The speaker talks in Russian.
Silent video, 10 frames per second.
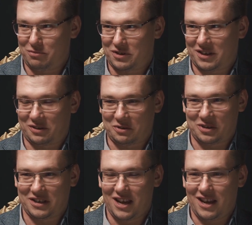выпуске.
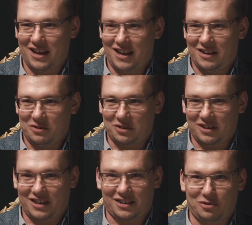Какое-то коварство.
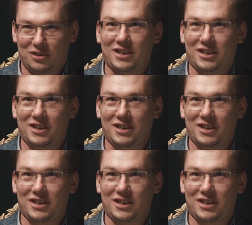Да, то